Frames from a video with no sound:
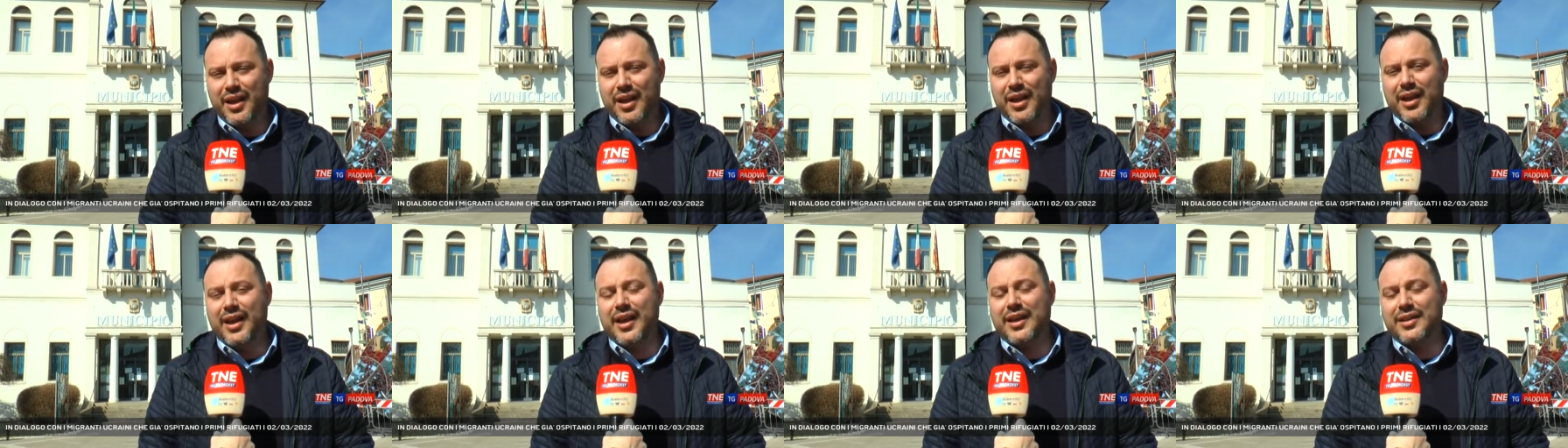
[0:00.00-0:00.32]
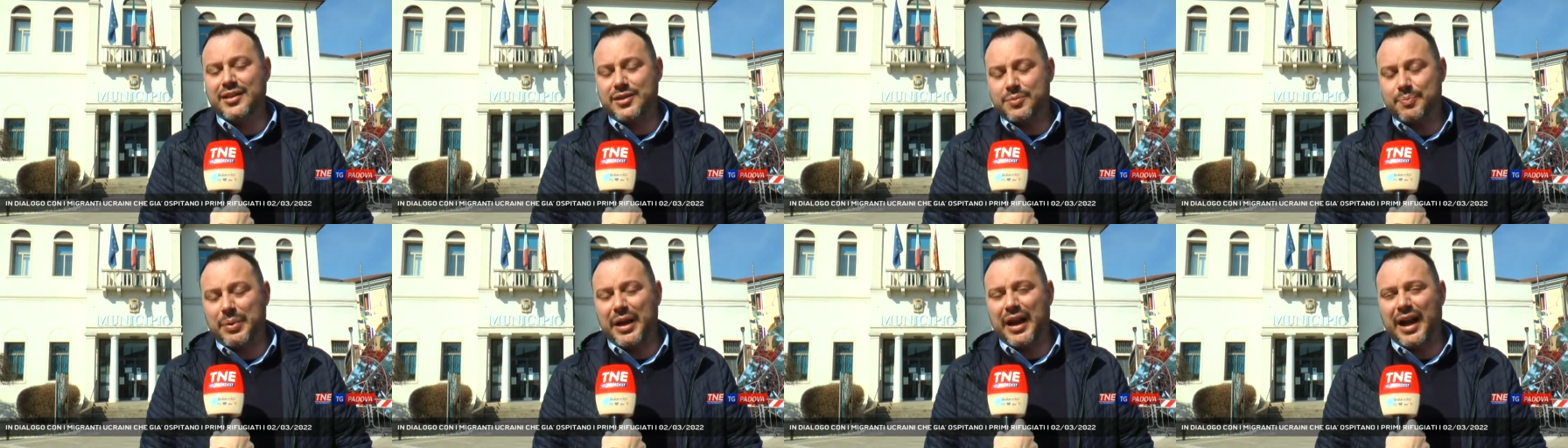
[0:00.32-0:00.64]
e
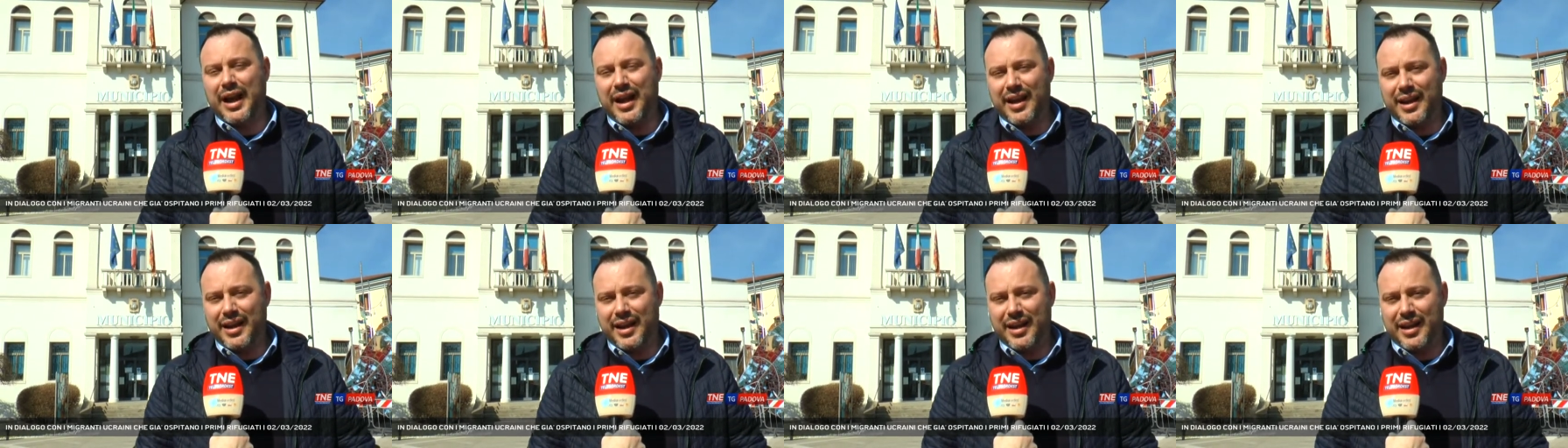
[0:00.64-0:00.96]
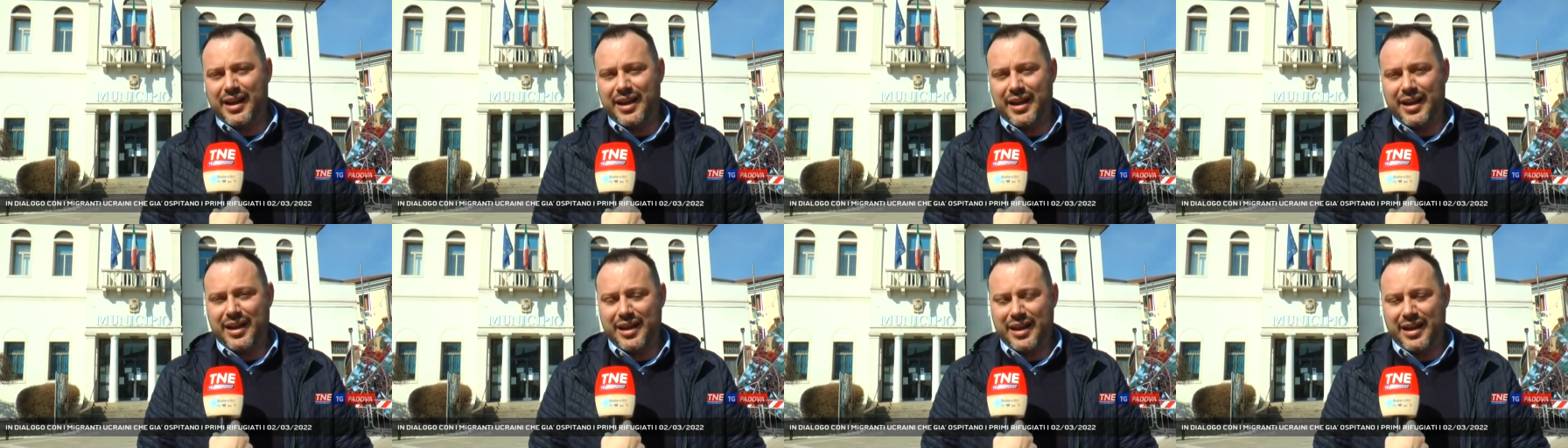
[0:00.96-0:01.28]
di sperare
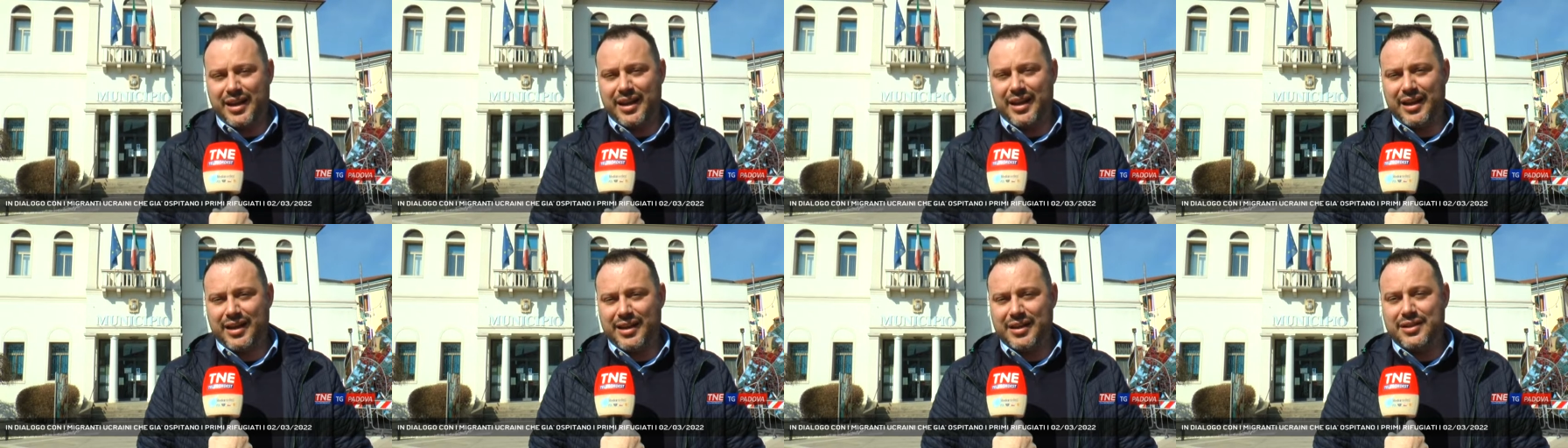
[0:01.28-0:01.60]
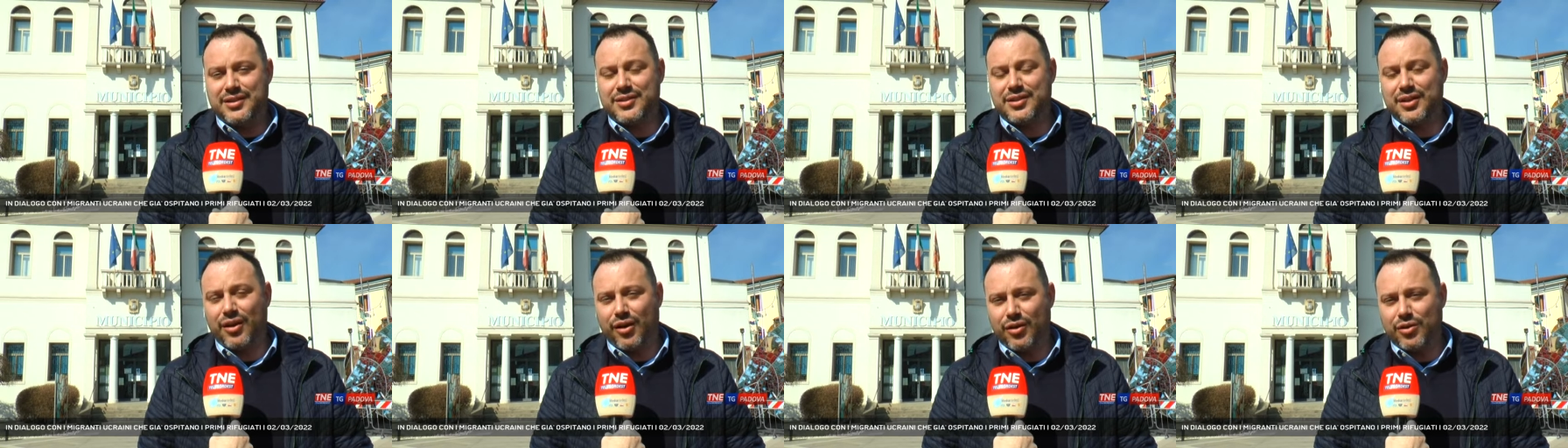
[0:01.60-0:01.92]
che chi
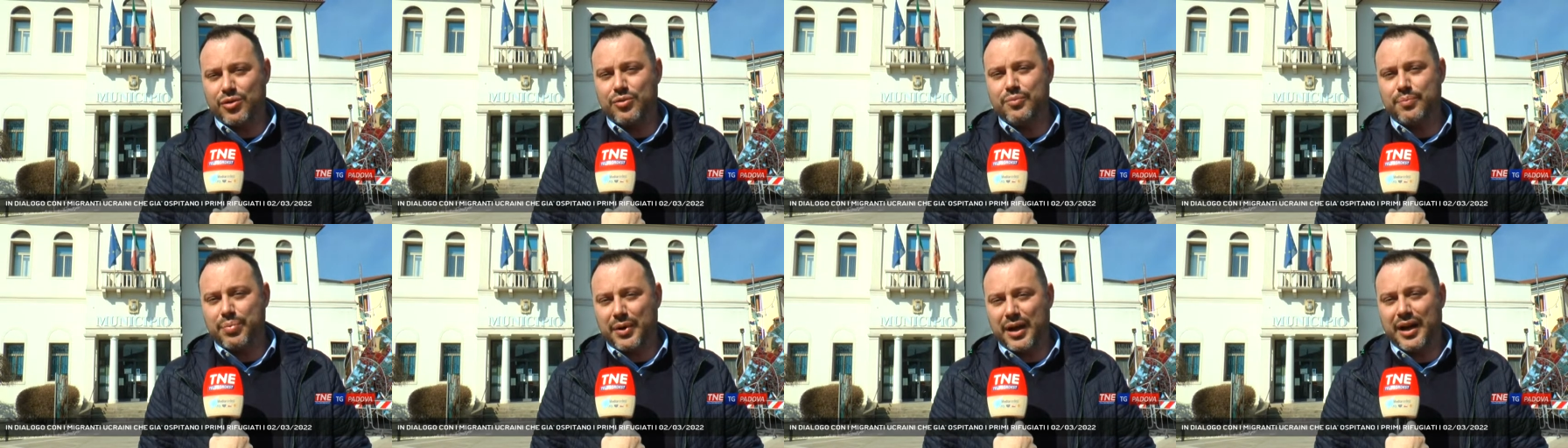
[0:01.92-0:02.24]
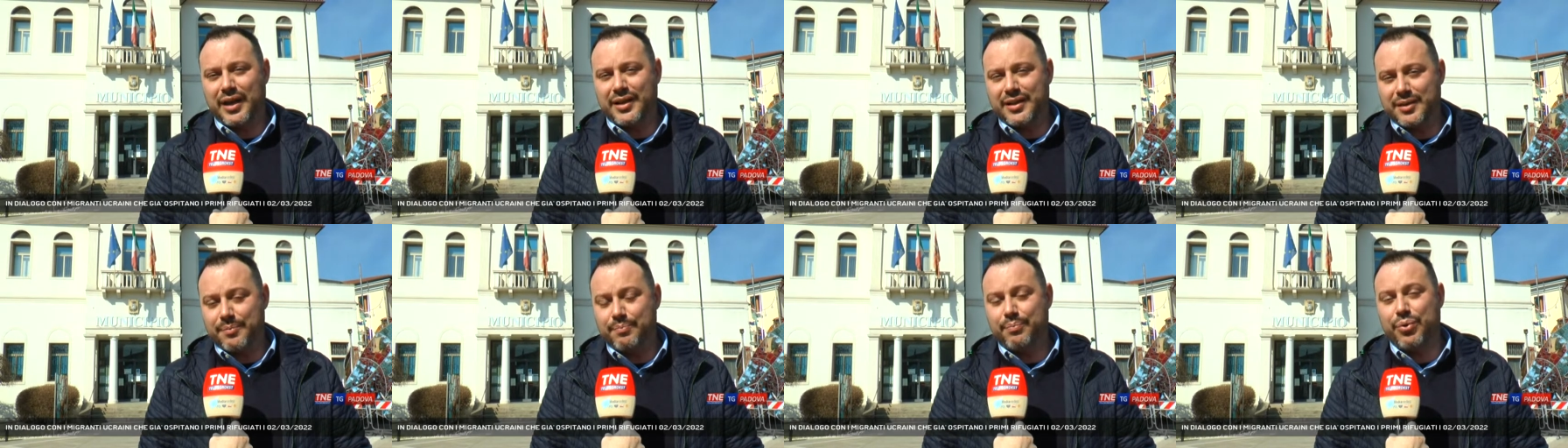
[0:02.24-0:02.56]
si
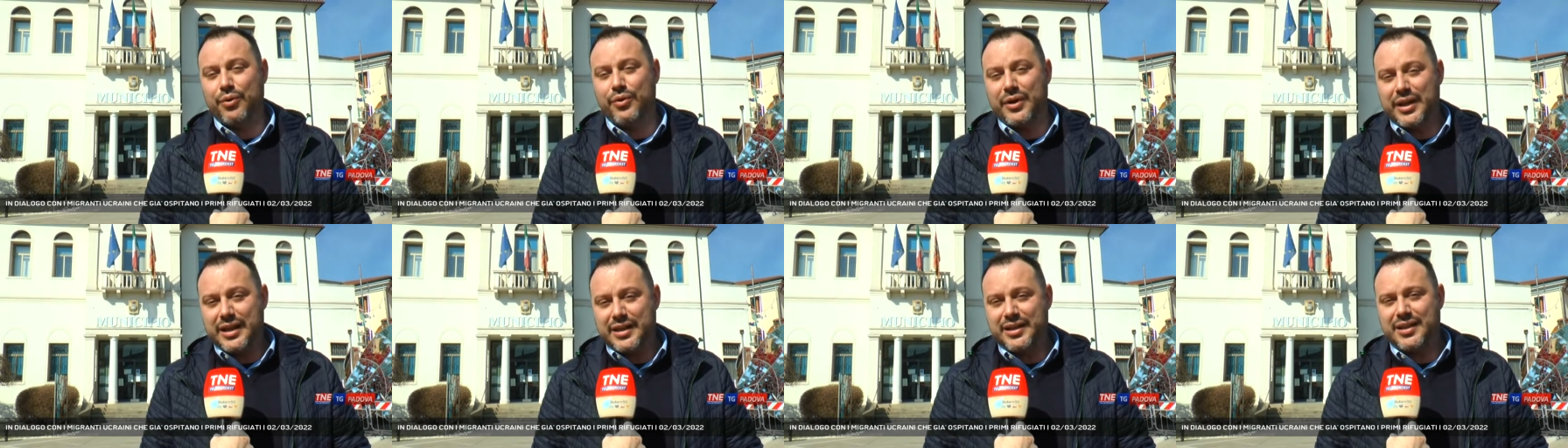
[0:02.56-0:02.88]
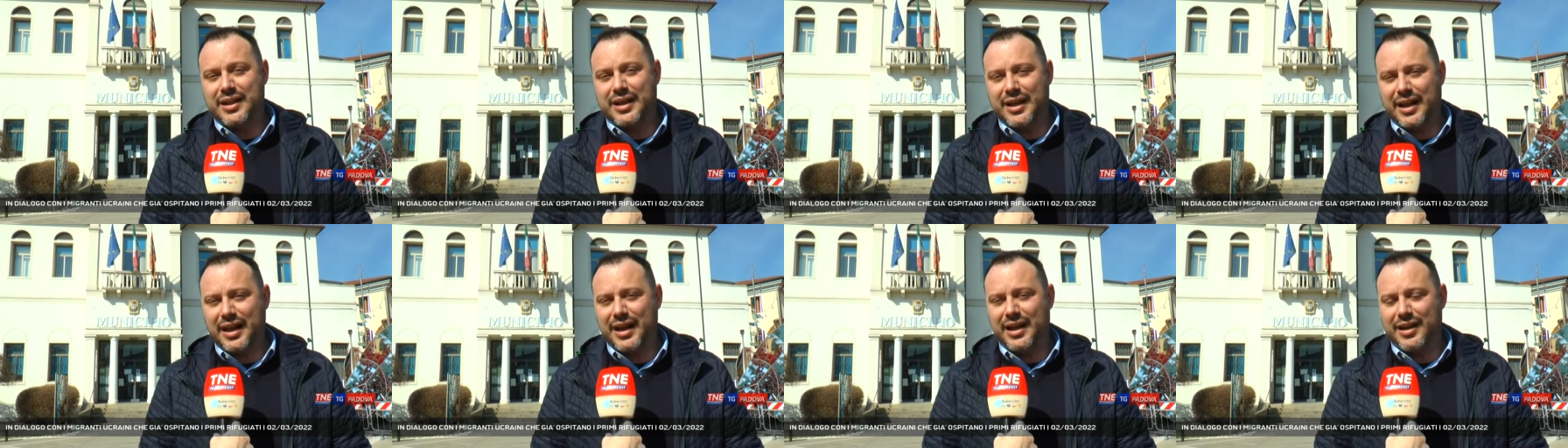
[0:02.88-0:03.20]
occupa di
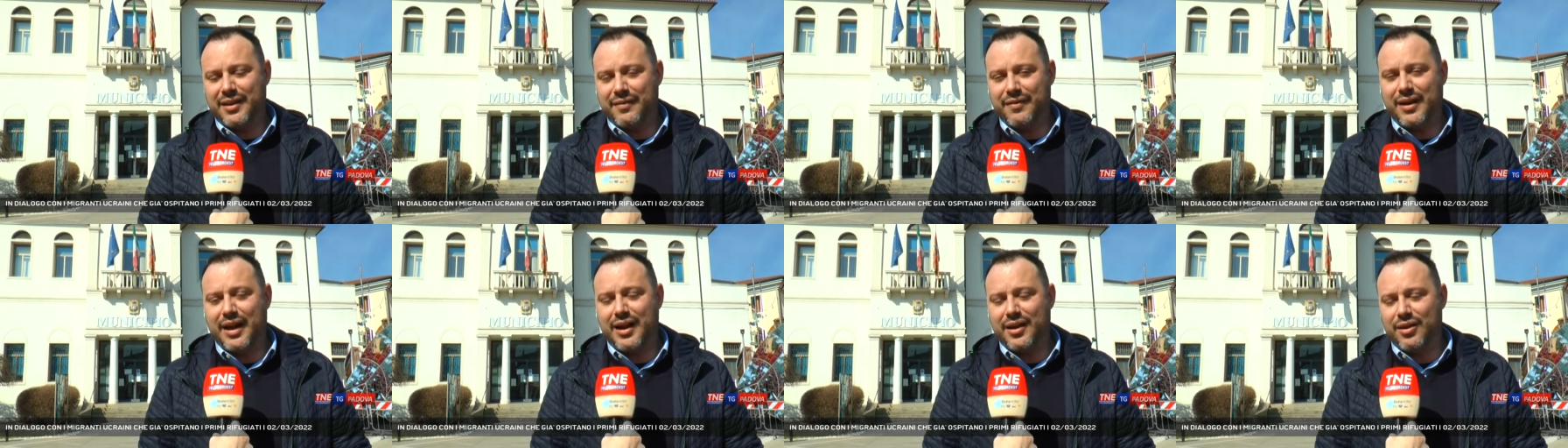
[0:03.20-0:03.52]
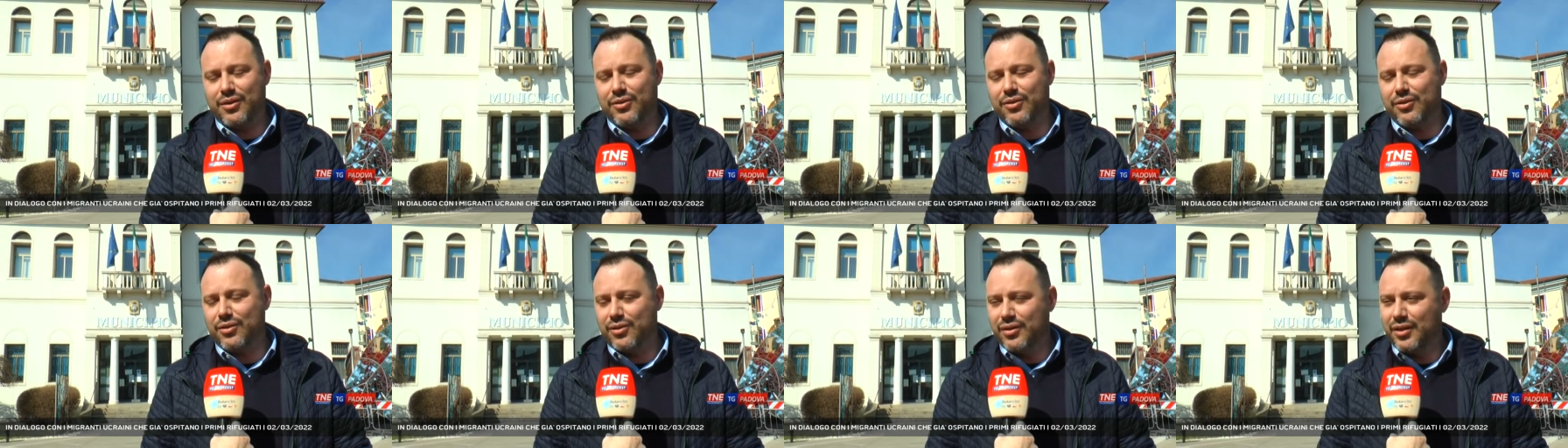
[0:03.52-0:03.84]
politica a
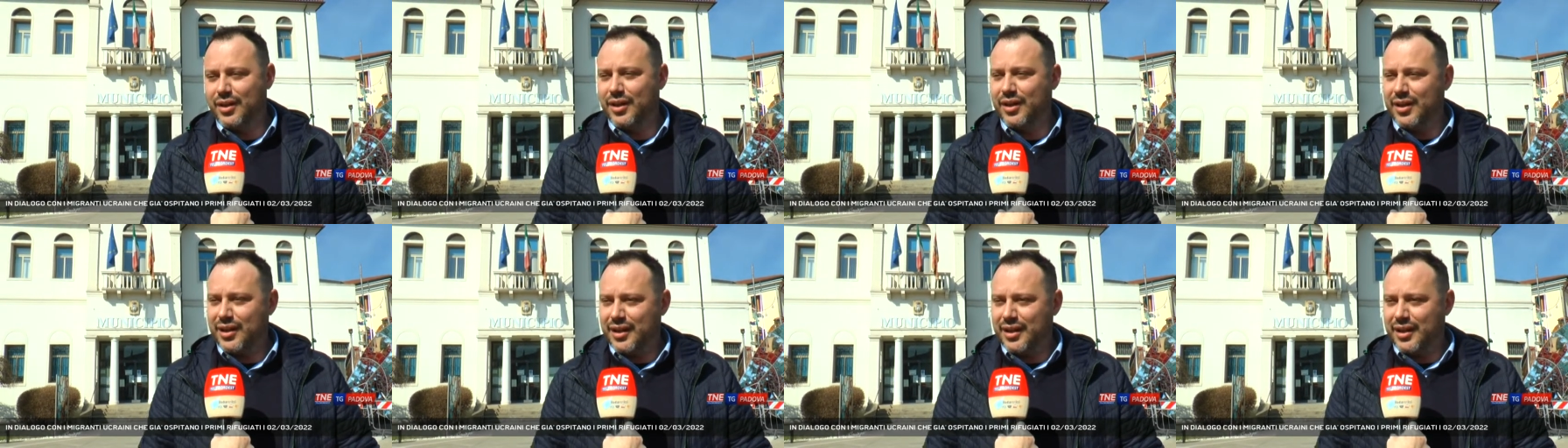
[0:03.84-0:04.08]
livello